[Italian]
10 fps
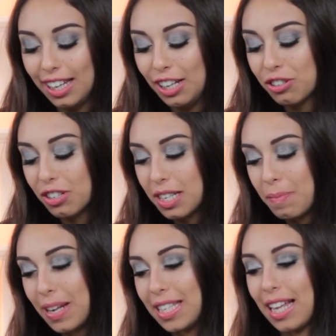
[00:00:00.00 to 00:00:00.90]
Io sono
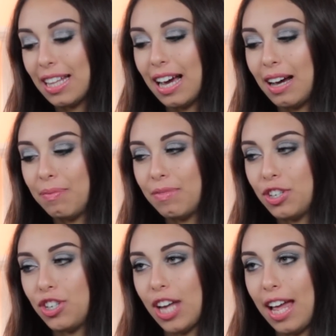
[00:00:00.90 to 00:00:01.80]
sempre stata
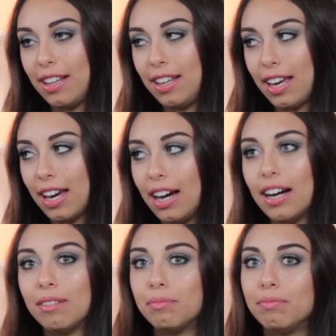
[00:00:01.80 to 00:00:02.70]
scettica